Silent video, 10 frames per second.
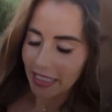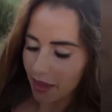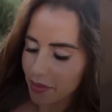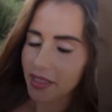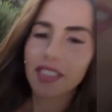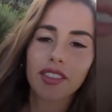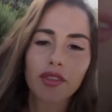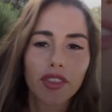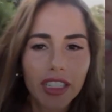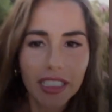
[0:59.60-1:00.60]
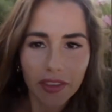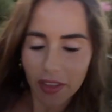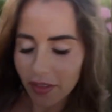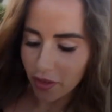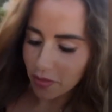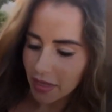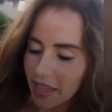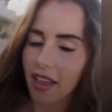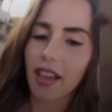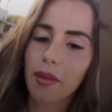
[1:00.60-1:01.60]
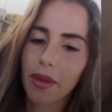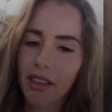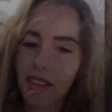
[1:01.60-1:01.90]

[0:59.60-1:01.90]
sei sie zu häufig unterwegs.